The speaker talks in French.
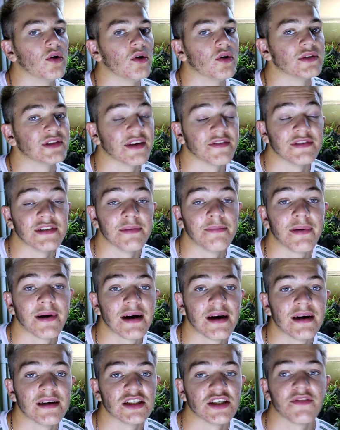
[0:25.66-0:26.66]
ça faisait
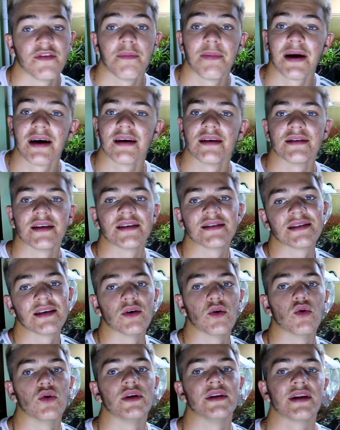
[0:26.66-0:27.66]
pas j'avais pas un assez
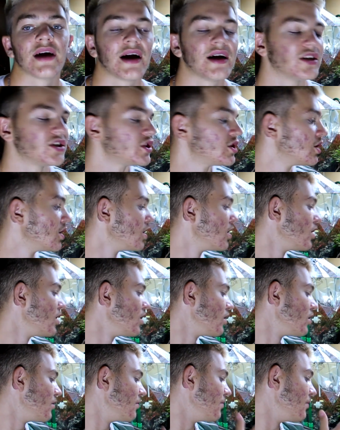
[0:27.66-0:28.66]
gros litrage
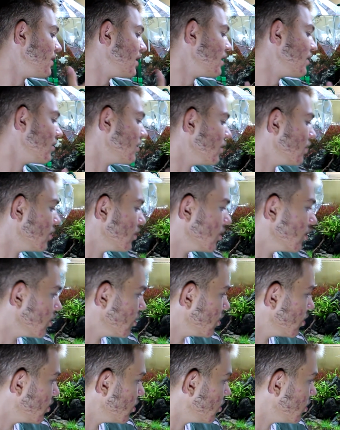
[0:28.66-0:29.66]
mais
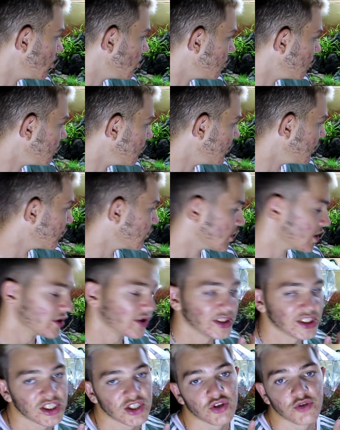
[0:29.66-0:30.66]
mais voilà,
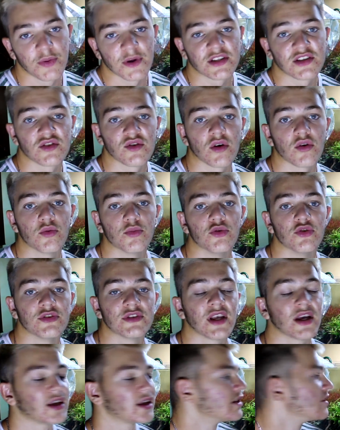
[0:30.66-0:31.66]
déjà je suis parti sur un groupe de
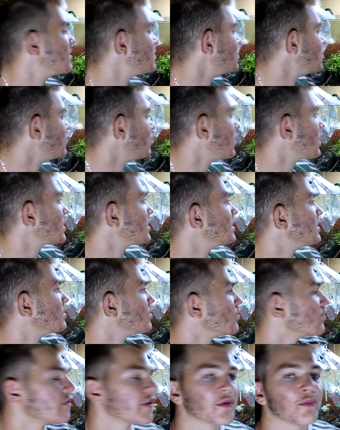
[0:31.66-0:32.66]
5 et si je vois qu'ils
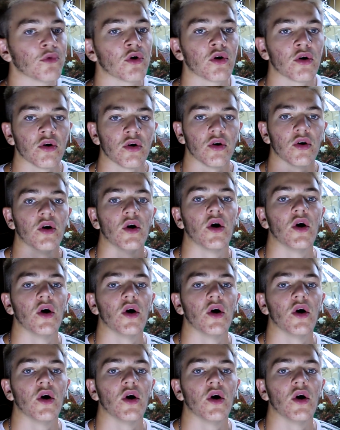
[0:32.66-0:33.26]
sont vraiment euh,